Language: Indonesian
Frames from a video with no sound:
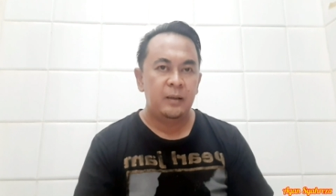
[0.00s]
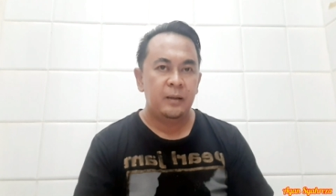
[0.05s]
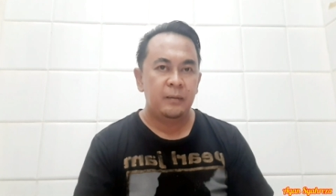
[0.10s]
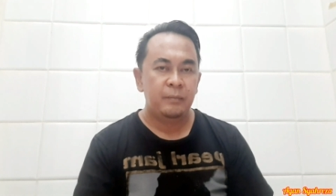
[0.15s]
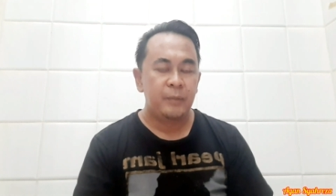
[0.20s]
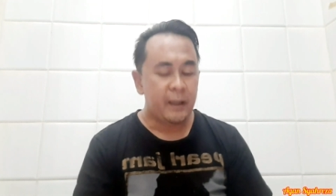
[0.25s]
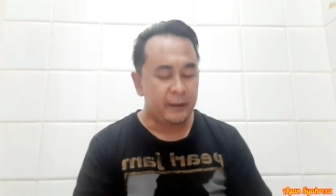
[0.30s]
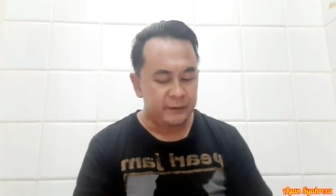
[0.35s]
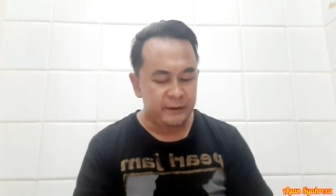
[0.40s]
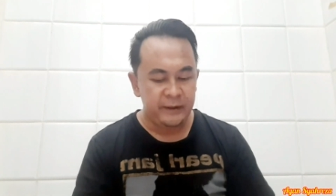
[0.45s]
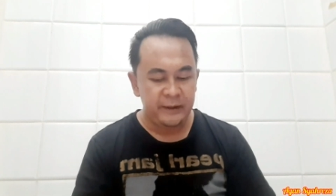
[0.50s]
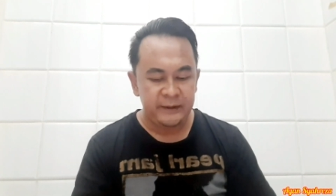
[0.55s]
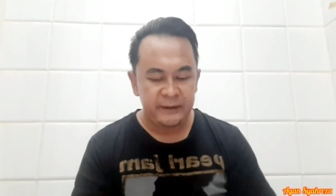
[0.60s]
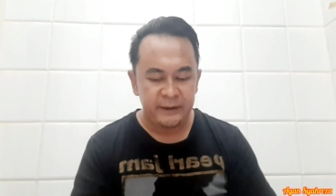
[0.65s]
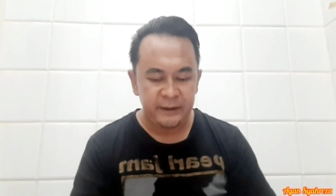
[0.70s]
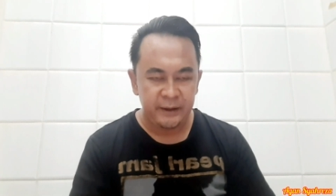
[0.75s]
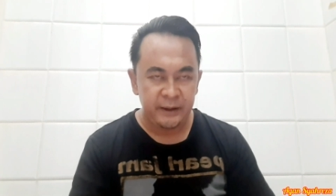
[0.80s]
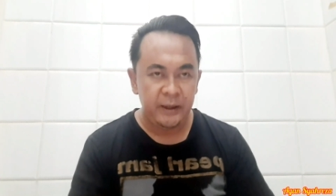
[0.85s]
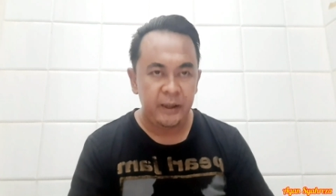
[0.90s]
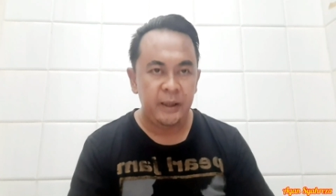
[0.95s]
Berarti di
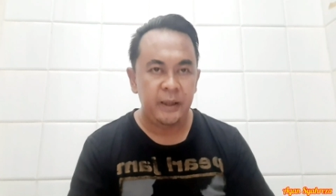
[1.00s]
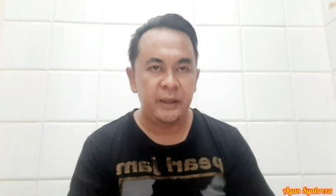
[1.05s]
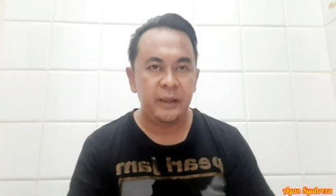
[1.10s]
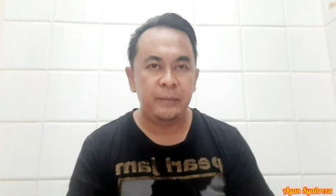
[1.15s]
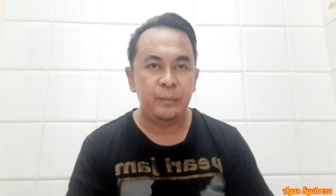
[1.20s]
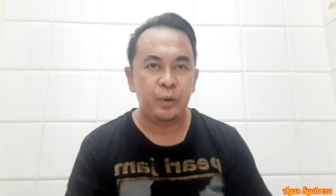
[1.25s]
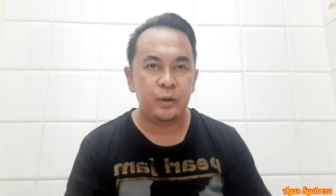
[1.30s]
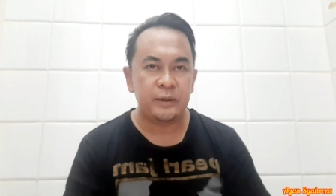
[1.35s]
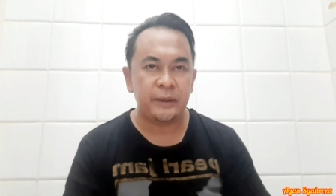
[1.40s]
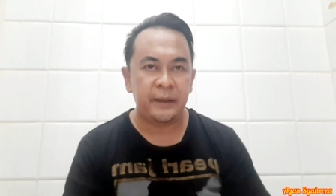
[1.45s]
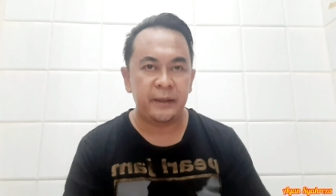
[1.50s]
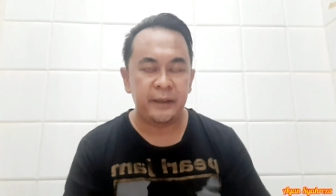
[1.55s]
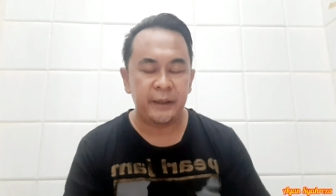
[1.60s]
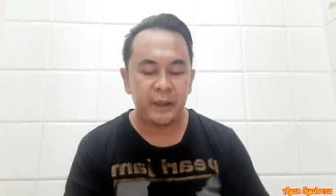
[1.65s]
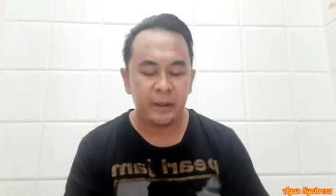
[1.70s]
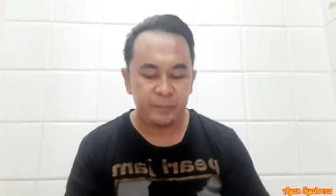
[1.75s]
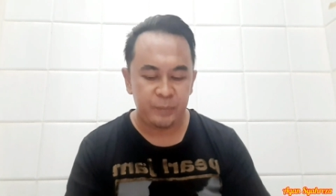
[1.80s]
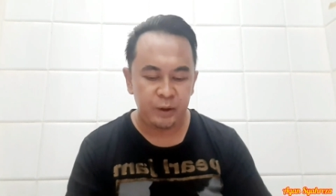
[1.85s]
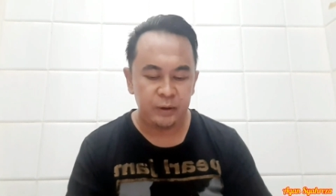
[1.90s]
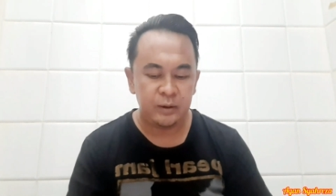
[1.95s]
sini di bursa
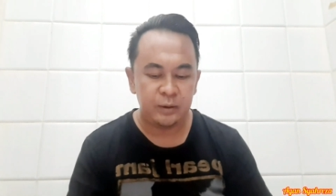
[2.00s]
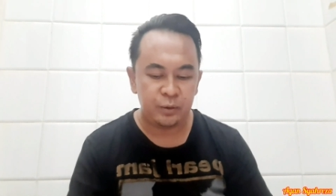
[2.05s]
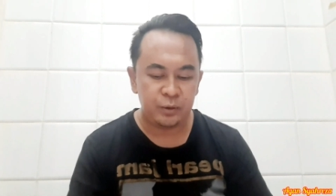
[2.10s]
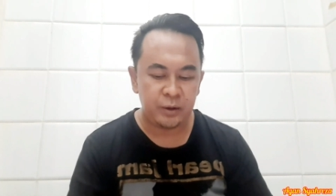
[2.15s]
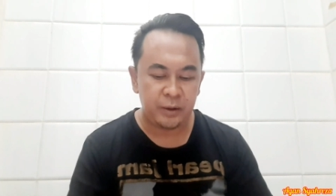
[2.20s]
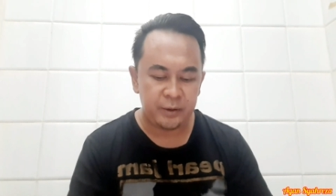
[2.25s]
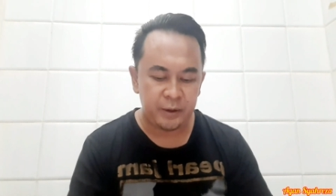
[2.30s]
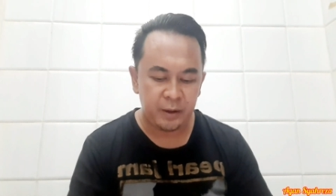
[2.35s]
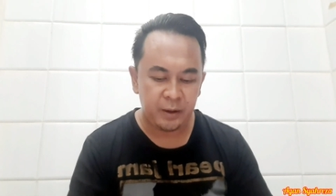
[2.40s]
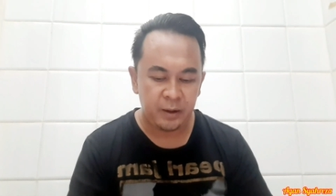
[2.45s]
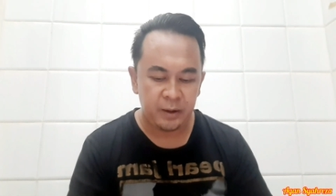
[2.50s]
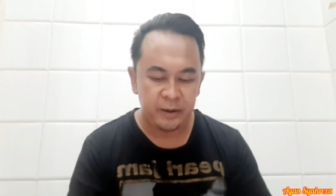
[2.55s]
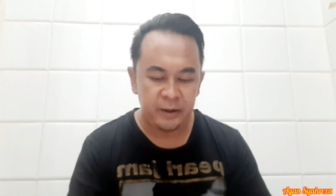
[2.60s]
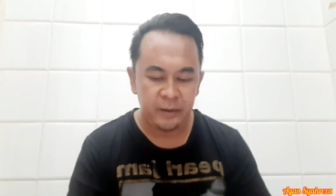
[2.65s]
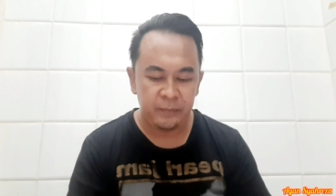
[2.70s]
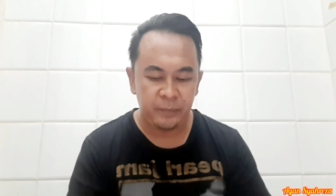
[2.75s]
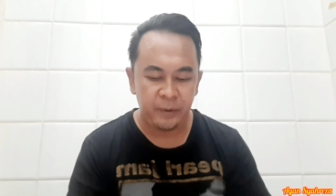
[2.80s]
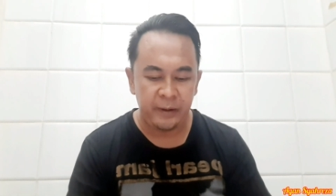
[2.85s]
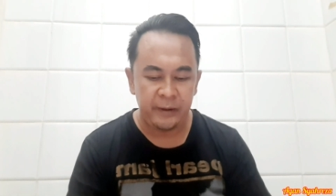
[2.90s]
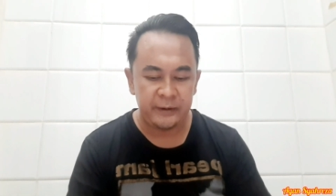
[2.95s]
handicapnya tentu saja
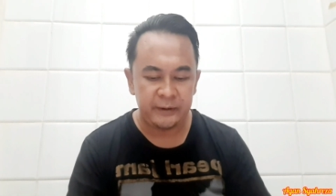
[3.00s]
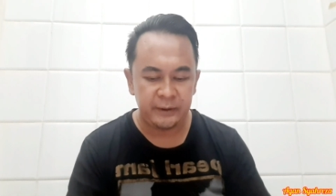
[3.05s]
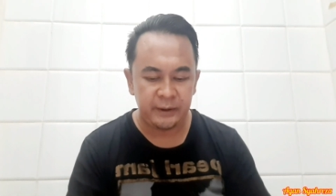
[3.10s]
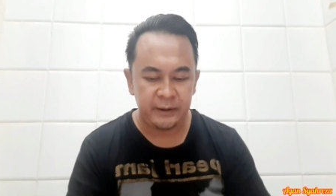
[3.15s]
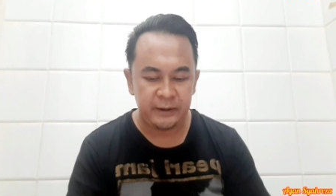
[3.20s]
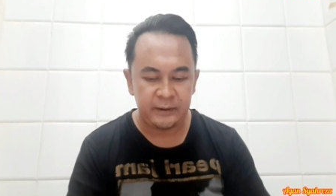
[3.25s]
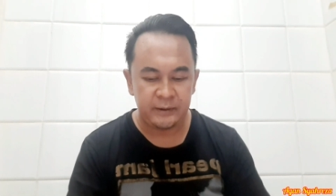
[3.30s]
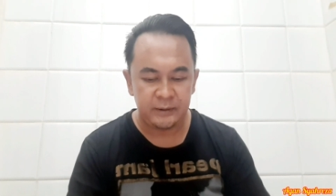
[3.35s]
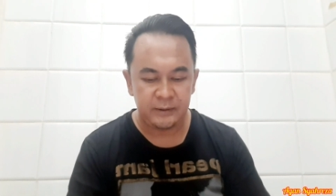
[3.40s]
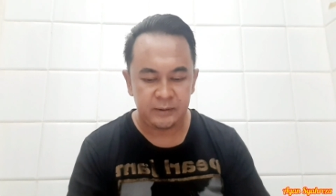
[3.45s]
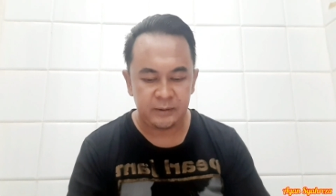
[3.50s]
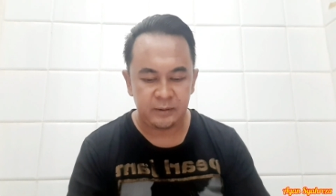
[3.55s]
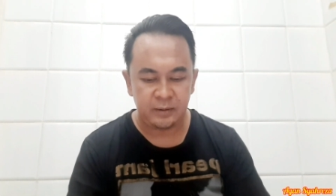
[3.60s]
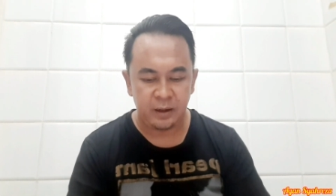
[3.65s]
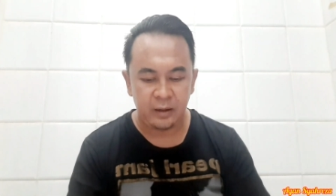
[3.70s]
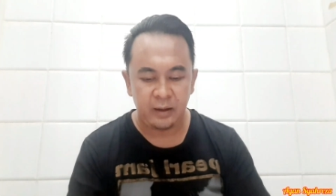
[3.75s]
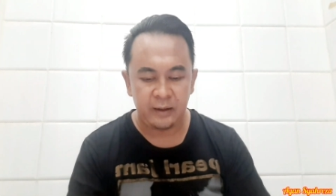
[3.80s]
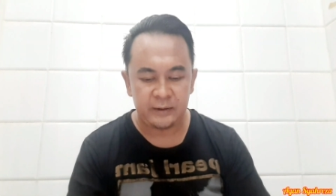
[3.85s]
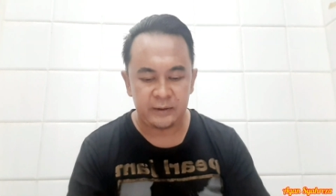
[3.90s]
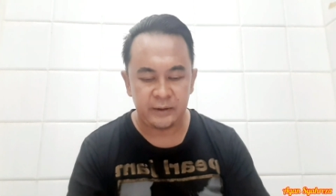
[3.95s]
ini PSS
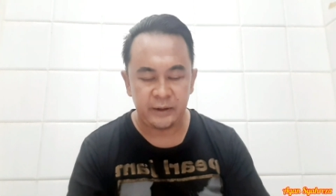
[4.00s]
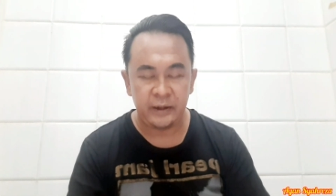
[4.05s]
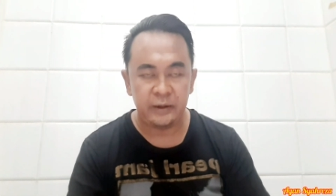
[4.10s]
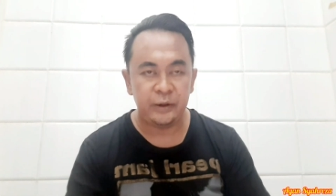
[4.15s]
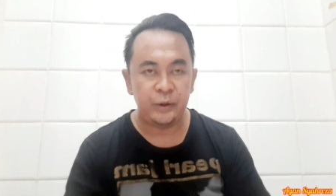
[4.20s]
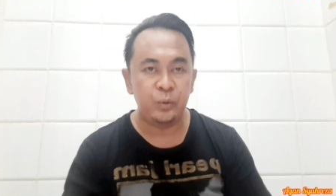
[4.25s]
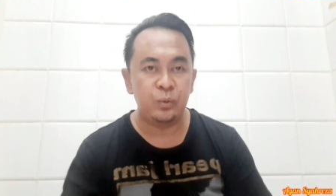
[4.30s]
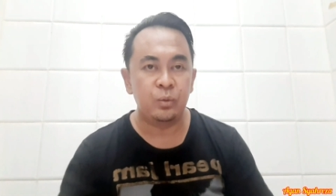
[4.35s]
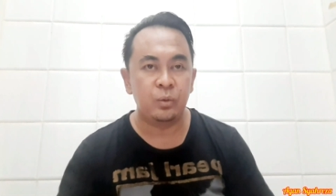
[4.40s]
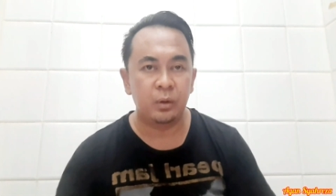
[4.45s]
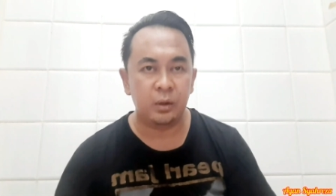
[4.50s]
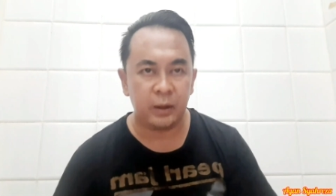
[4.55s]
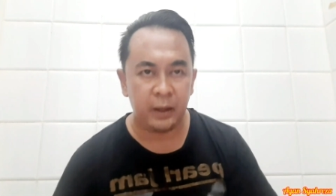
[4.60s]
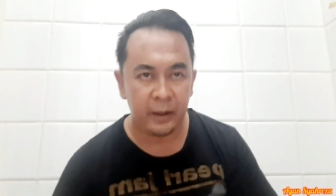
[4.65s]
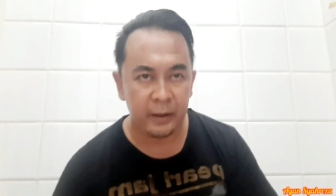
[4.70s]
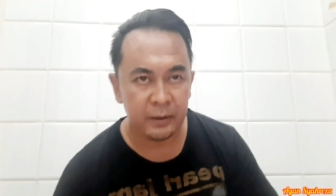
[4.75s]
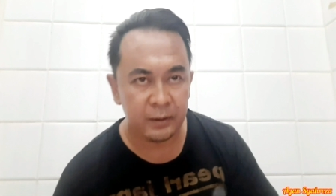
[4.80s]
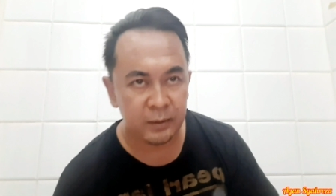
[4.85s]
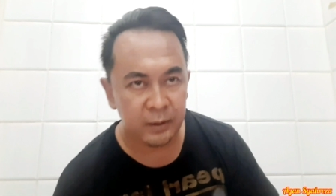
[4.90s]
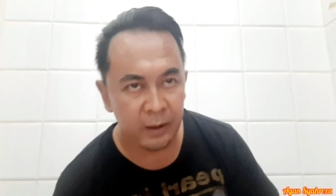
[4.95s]
agak sedikit
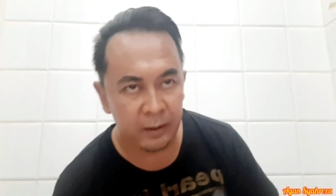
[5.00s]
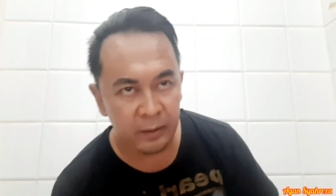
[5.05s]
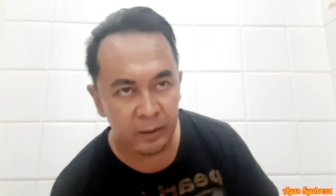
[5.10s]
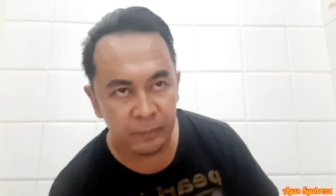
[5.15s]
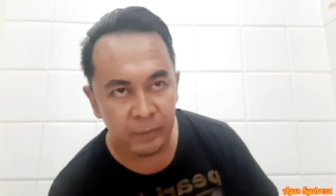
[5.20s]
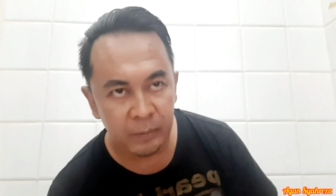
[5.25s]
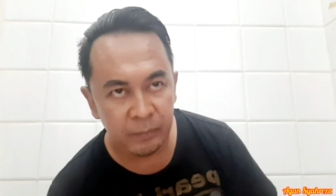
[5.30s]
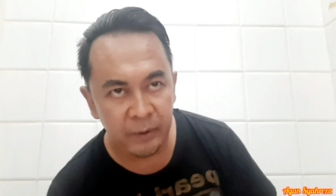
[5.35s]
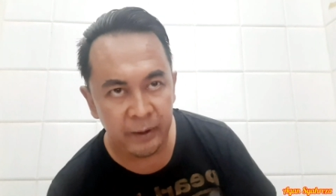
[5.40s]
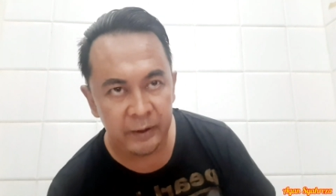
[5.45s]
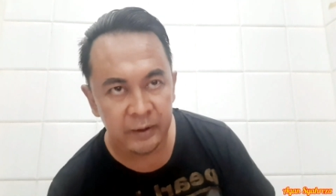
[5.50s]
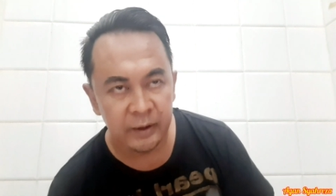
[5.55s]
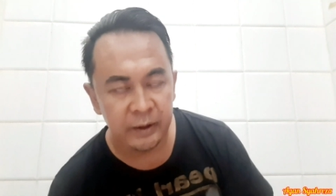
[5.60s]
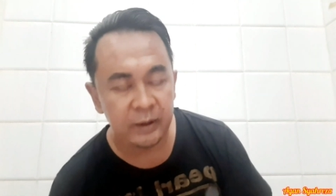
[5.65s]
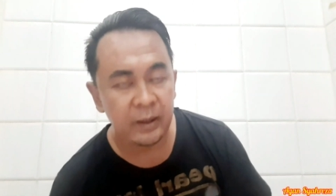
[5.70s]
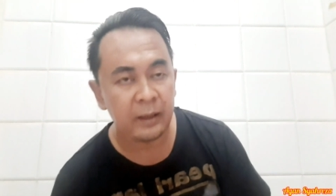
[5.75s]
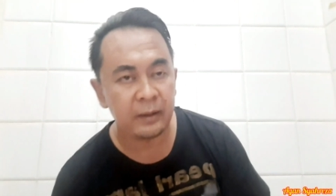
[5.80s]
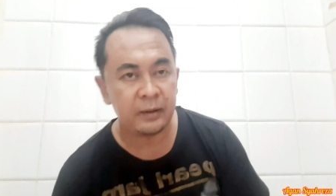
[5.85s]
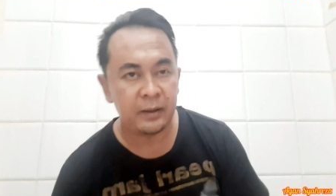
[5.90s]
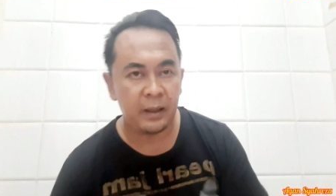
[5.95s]
diunggulkan karena bermain di
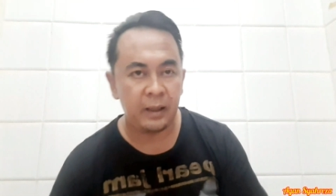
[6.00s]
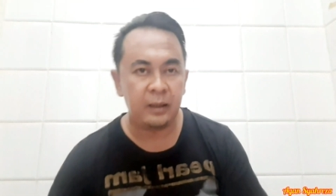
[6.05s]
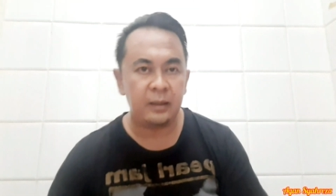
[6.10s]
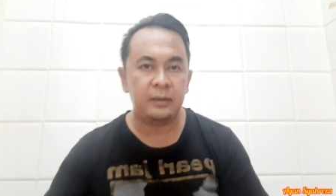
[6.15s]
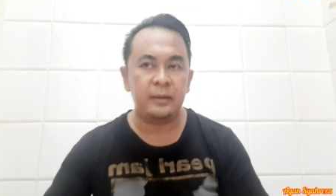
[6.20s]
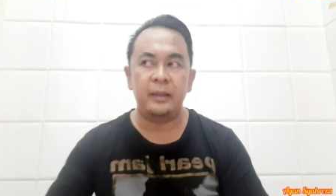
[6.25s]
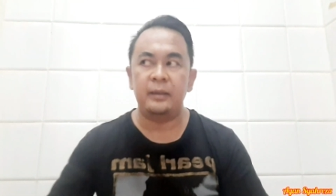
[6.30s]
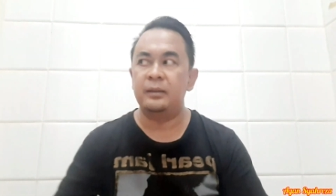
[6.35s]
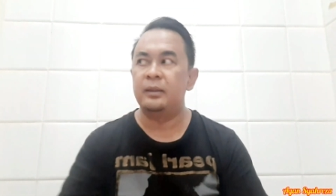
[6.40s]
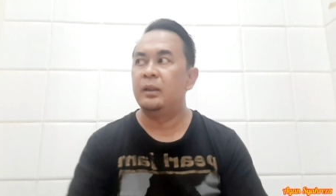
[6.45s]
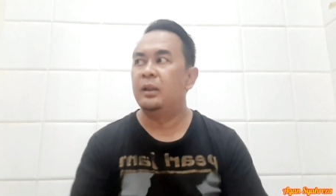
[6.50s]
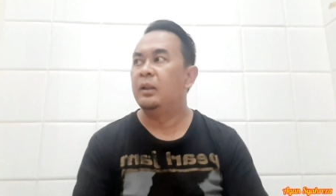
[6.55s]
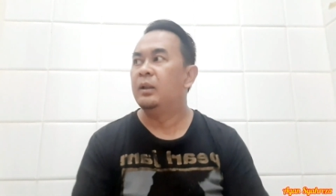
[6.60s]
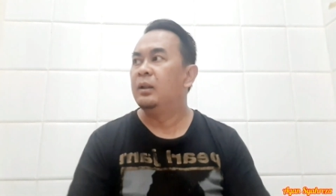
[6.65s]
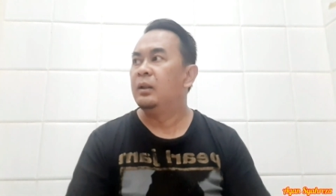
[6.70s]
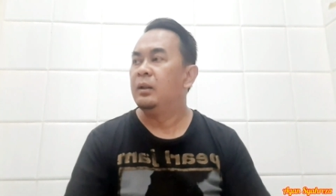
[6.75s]
kandang dan